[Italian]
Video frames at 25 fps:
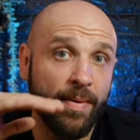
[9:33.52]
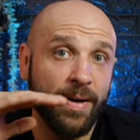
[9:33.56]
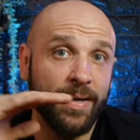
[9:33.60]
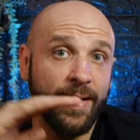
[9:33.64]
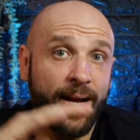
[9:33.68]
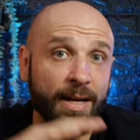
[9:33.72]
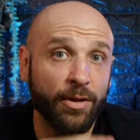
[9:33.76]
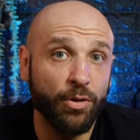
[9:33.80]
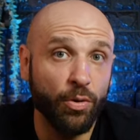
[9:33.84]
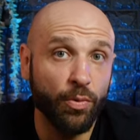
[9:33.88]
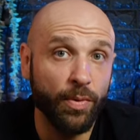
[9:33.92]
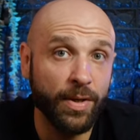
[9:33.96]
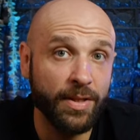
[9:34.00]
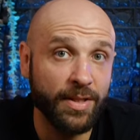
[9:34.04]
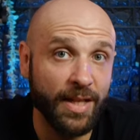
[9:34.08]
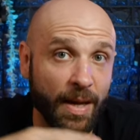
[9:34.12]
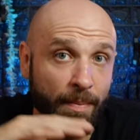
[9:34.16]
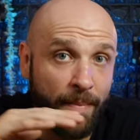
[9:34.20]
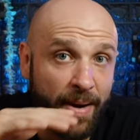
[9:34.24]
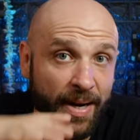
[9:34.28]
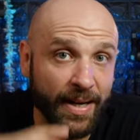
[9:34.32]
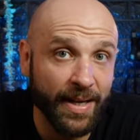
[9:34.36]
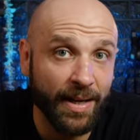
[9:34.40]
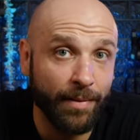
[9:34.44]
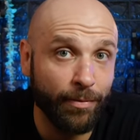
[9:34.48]
mandato questa
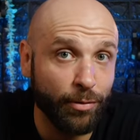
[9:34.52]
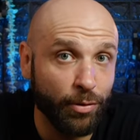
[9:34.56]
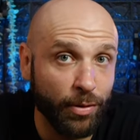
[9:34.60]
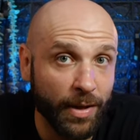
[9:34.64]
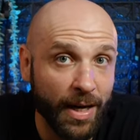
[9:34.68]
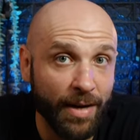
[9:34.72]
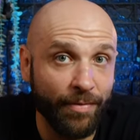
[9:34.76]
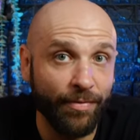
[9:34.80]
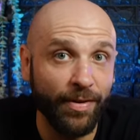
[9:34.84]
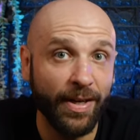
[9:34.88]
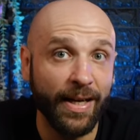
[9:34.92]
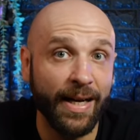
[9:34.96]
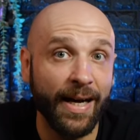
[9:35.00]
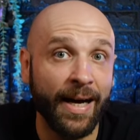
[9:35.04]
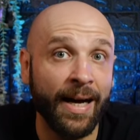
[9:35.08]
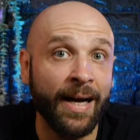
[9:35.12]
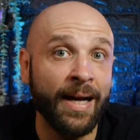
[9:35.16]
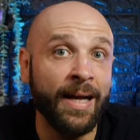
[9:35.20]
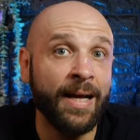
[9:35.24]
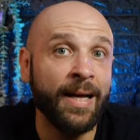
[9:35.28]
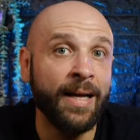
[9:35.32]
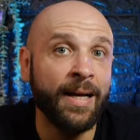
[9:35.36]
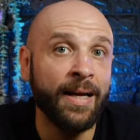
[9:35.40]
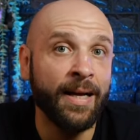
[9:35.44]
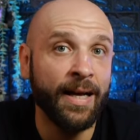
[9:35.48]
macchina fotografica
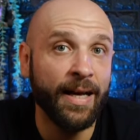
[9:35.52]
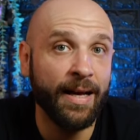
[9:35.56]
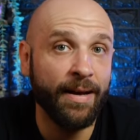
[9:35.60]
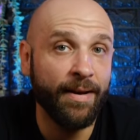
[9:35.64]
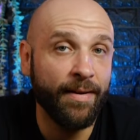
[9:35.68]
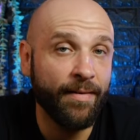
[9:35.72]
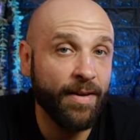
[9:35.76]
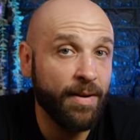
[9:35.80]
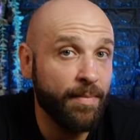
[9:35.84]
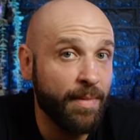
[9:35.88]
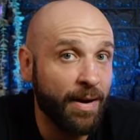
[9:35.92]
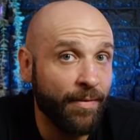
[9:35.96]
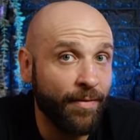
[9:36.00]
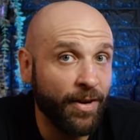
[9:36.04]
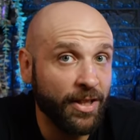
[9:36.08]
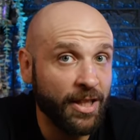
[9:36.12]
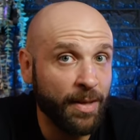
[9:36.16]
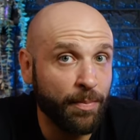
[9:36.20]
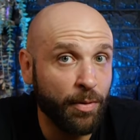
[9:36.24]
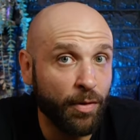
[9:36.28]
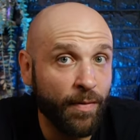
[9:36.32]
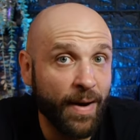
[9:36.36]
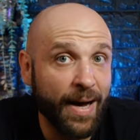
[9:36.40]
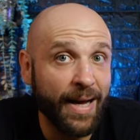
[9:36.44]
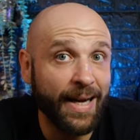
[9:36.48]
e avermela fatta
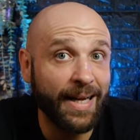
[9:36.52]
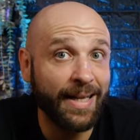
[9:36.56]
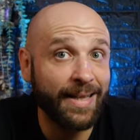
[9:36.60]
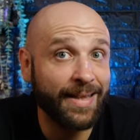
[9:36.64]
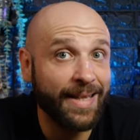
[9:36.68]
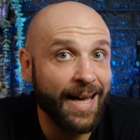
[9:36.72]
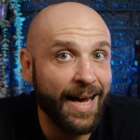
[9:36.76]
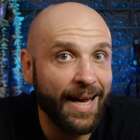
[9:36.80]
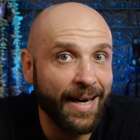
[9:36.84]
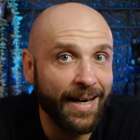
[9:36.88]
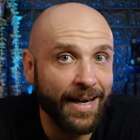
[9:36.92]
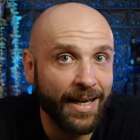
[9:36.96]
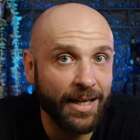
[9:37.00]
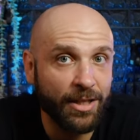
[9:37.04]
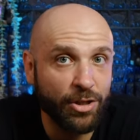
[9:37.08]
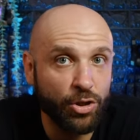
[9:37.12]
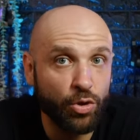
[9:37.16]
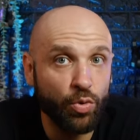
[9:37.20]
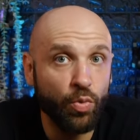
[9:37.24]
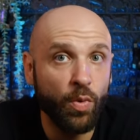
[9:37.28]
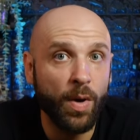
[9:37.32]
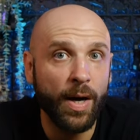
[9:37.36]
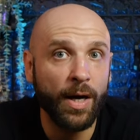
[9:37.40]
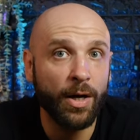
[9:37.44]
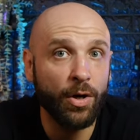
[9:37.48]
provare dalla
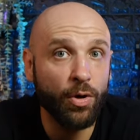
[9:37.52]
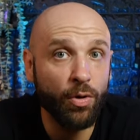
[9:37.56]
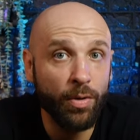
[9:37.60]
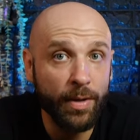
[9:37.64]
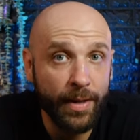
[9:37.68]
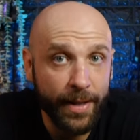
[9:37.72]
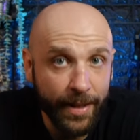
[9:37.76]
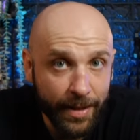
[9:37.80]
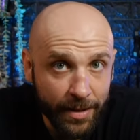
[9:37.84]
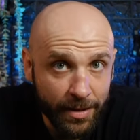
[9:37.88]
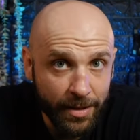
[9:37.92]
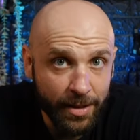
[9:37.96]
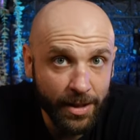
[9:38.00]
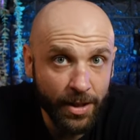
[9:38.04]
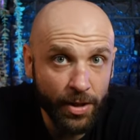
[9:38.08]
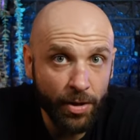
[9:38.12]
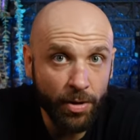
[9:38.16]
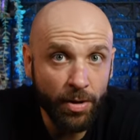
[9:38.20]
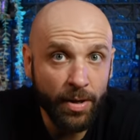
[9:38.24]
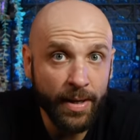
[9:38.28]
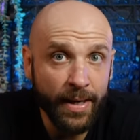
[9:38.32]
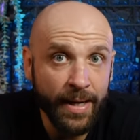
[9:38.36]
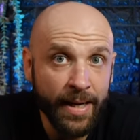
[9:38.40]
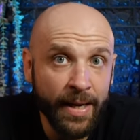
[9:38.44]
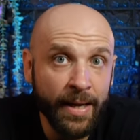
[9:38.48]
sua
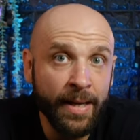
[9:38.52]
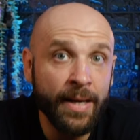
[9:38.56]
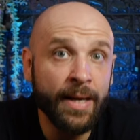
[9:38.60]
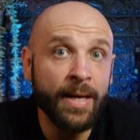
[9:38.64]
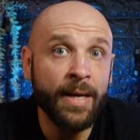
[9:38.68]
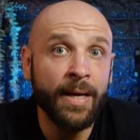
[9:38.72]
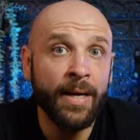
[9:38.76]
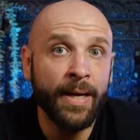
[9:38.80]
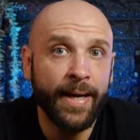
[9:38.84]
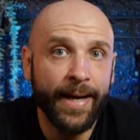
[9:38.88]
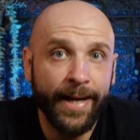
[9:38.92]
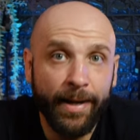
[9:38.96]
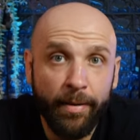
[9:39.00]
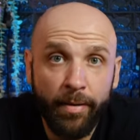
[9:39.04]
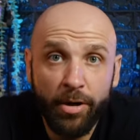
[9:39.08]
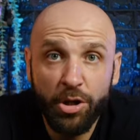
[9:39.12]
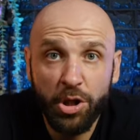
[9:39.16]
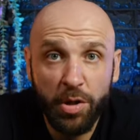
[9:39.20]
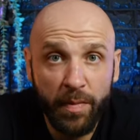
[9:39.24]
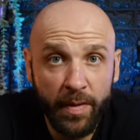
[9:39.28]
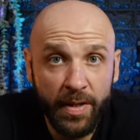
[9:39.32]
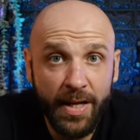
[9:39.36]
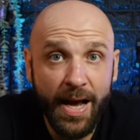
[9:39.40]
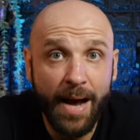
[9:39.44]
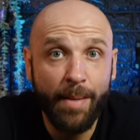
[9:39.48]
collezione e noi
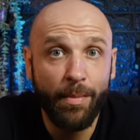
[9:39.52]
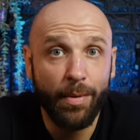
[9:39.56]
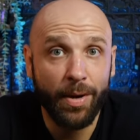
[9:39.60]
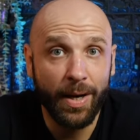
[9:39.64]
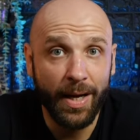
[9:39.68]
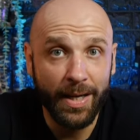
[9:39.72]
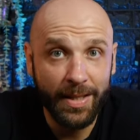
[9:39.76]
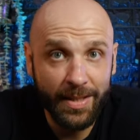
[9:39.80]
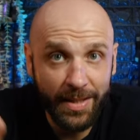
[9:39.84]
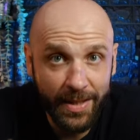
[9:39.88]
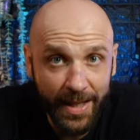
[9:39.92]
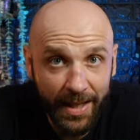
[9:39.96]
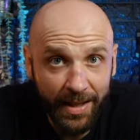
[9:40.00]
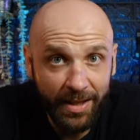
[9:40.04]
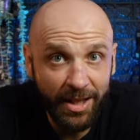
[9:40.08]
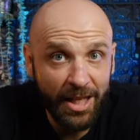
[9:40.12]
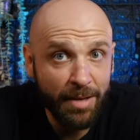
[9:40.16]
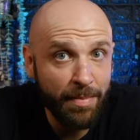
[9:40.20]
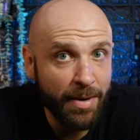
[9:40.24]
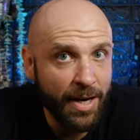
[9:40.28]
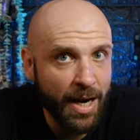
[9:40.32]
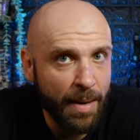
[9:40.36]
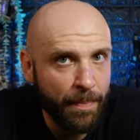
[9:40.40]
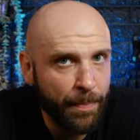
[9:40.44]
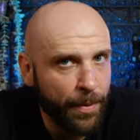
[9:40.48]
ci vediamo la
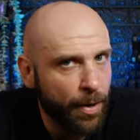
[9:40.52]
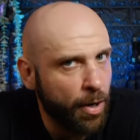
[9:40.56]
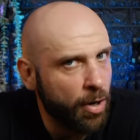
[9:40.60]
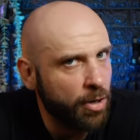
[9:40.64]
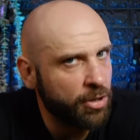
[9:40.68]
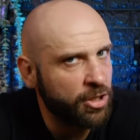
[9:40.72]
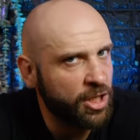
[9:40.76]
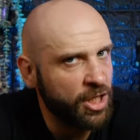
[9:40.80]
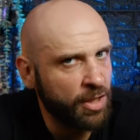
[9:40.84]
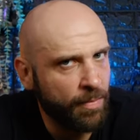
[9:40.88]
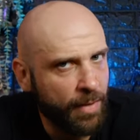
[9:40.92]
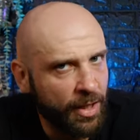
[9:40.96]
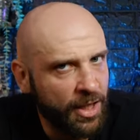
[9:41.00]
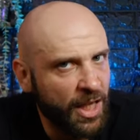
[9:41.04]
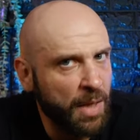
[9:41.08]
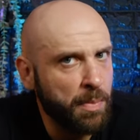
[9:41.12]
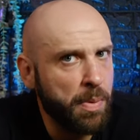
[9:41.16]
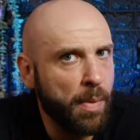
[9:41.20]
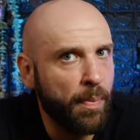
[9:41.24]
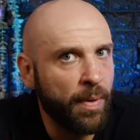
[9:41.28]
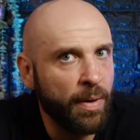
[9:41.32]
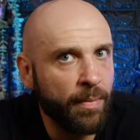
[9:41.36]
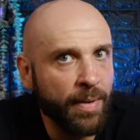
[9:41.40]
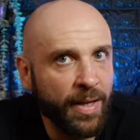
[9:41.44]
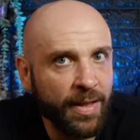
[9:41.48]
settimana prossima,
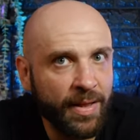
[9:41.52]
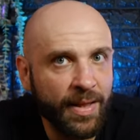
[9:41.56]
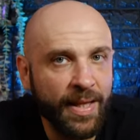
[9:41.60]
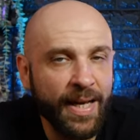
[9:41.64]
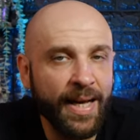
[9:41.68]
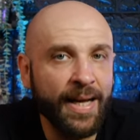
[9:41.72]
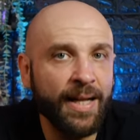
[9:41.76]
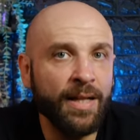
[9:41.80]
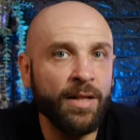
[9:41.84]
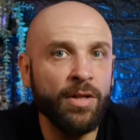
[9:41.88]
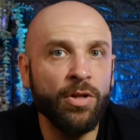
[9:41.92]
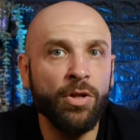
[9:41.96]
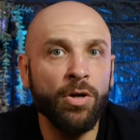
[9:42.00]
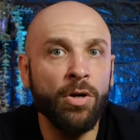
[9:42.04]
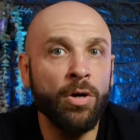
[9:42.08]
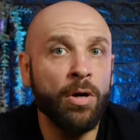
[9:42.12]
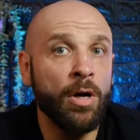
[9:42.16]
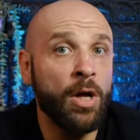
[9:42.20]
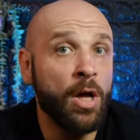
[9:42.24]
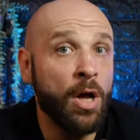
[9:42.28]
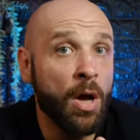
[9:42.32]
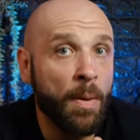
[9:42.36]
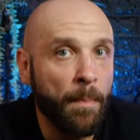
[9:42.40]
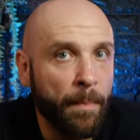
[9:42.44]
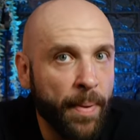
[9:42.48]
tempo permettendo,
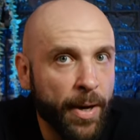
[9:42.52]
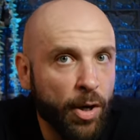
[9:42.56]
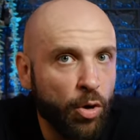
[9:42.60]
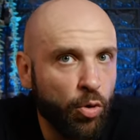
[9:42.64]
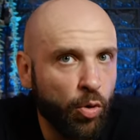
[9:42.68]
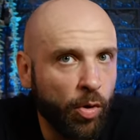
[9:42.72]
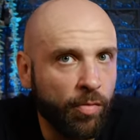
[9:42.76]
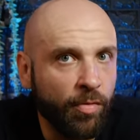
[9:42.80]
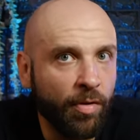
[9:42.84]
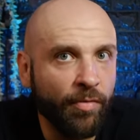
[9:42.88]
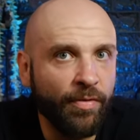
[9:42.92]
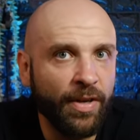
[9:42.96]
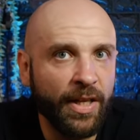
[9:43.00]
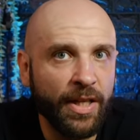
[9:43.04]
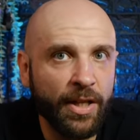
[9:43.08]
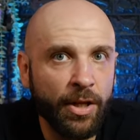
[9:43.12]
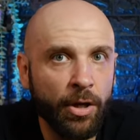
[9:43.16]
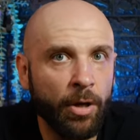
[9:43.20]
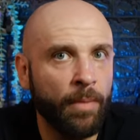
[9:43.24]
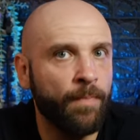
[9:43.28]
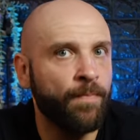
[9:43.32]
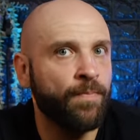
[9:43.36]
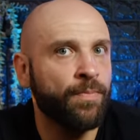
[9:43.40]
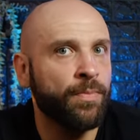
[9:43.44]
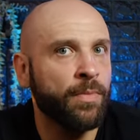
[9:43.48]
per un nuovo
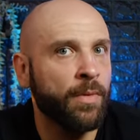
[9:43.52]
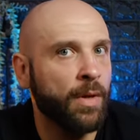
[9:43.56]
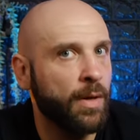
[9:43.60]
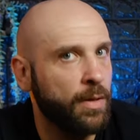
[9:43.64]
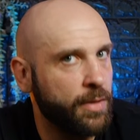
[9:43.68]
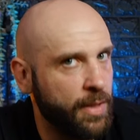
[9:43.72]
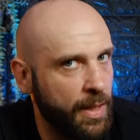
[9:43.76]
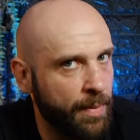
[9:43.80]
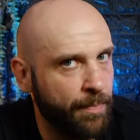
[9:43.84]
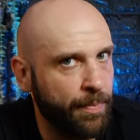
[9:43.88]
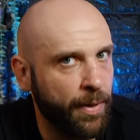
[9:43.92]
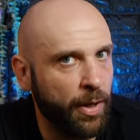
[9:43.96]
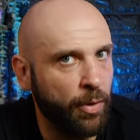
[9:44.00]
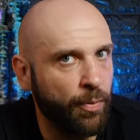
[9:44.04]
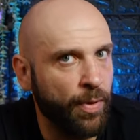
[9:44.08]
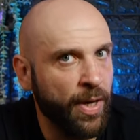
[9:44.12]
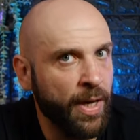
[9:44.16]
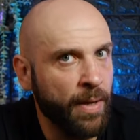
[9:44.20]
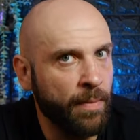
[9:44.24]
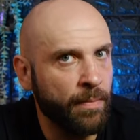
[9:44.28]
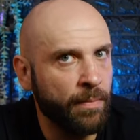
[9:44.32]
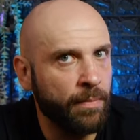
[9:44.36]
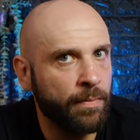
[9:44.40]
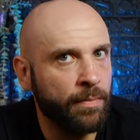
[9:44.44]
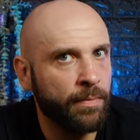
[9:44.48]
video, sempre
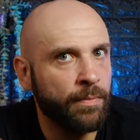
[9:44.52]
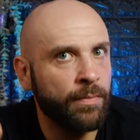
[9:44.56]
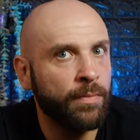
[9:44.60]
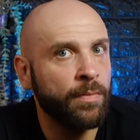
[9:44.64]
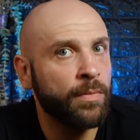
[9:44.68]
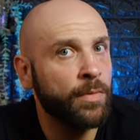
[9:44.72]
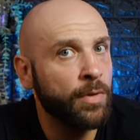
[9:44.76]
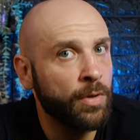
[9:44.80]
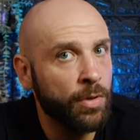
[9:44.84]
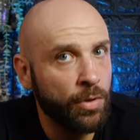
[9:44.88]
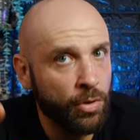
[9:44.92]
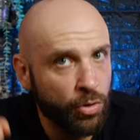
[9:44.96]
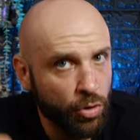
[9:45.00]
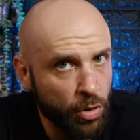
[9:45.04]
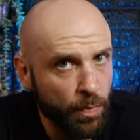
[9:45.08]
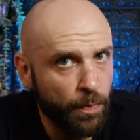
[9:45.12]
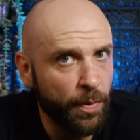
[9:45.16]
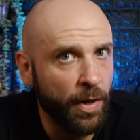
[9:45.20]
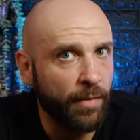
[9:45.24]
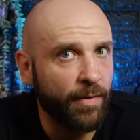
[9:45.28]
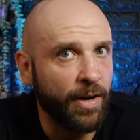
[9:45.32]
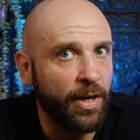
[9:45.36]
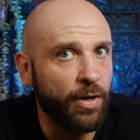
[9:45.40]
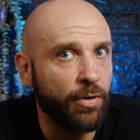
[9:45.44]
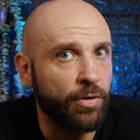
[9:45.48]
qui, sul
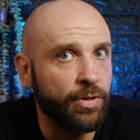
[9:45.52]
Prova